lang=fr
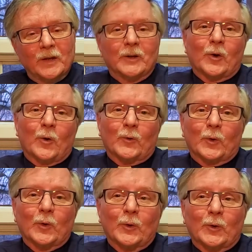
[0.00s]
et qu'on
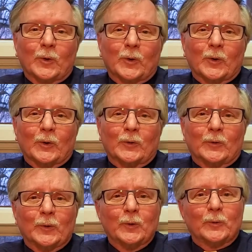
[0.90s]
veut que
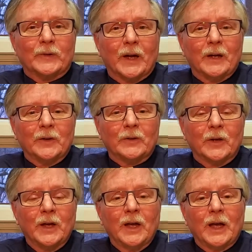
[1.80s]
Dieu nous aide
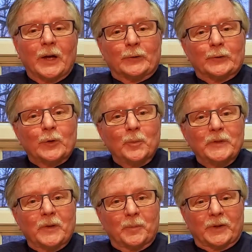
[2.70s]
à semer
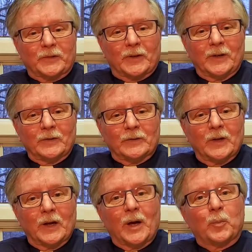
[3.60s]
sa
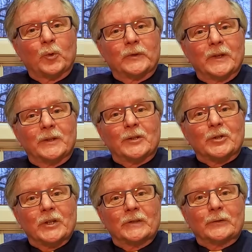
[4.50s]
présence en posant des
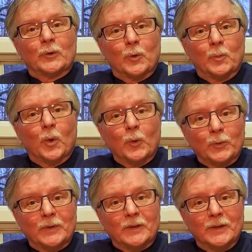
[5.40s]
gestes de
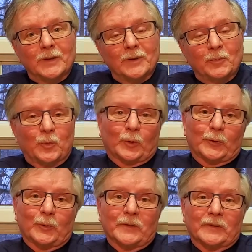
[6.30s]
bonté pour
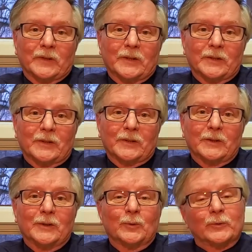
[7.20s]
ceux et celles
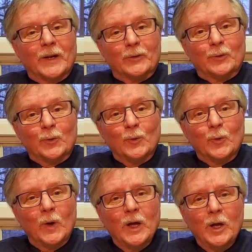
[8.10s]
qui nous
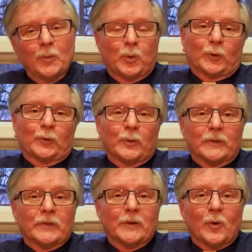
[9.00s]
entourent, pour ceux et
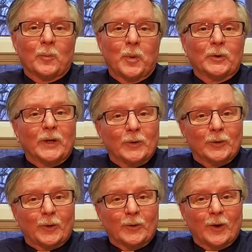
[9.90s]
celles qu'on porte dans
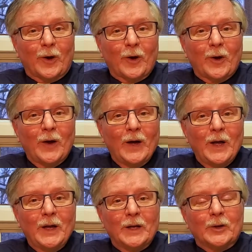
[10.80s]
notre cœur,
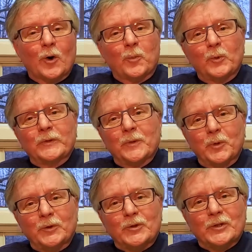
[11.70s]
et qu'on pose des
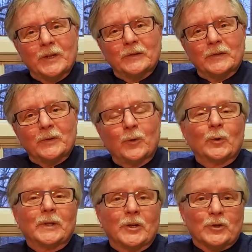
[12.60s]
petits gestes qui
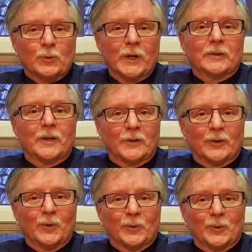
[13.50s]
font de la joie de
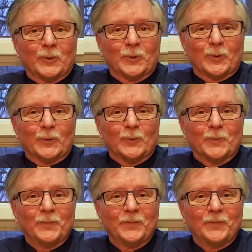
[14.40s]
quelqu'un autour de nous.